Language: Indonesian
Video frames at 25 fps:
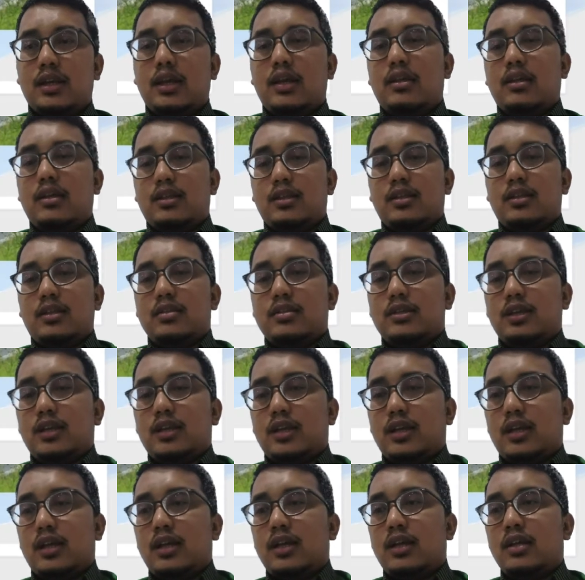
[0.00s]
Nah,
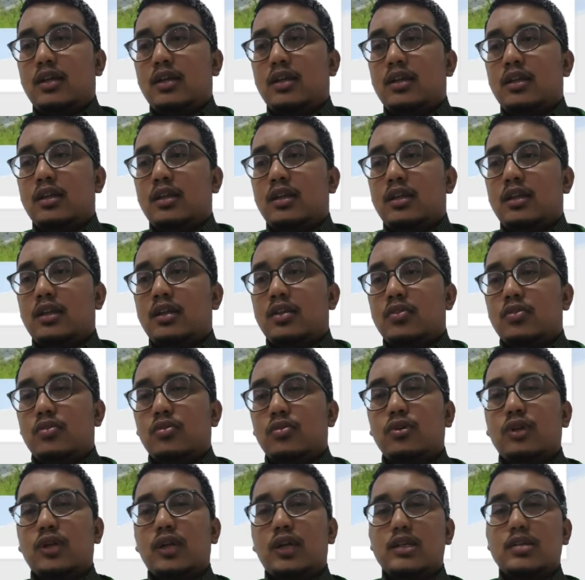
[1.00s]
sekarang
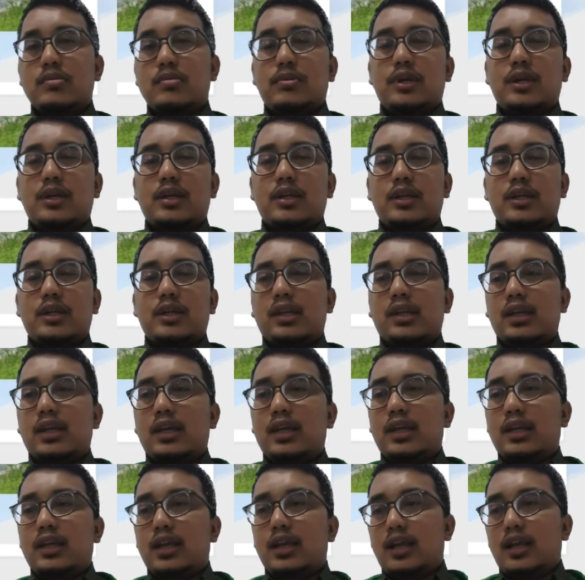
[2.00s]
tugas
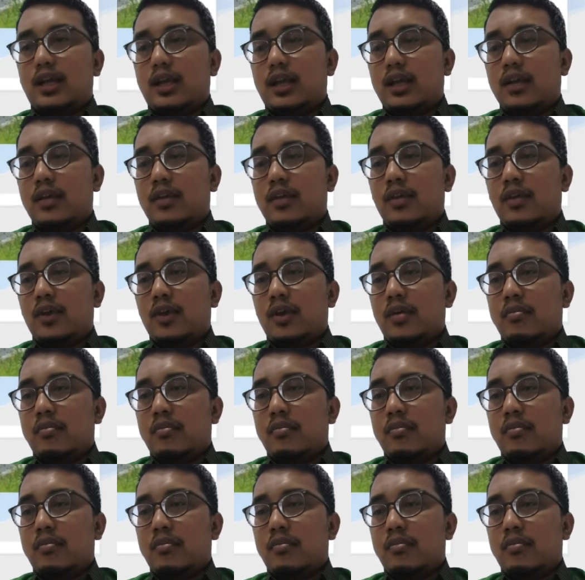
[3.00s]
prakteknya adalah